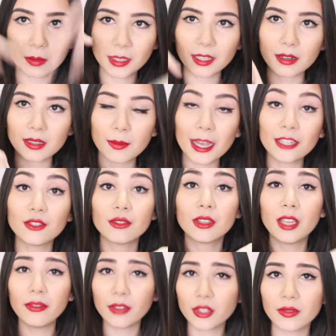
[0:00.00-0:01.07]
comentários abaixo
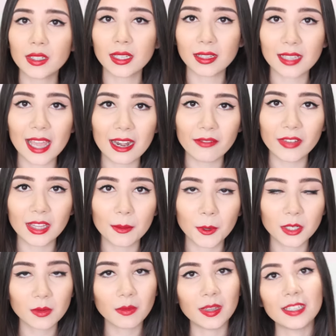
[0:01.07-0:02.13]
que vídeo vocês querem ver da
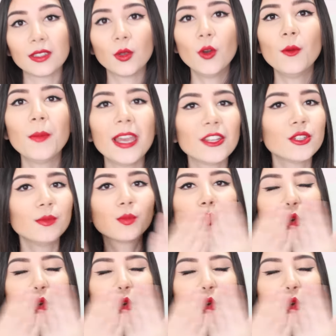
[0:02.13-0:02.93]
próxima vez. Um beijo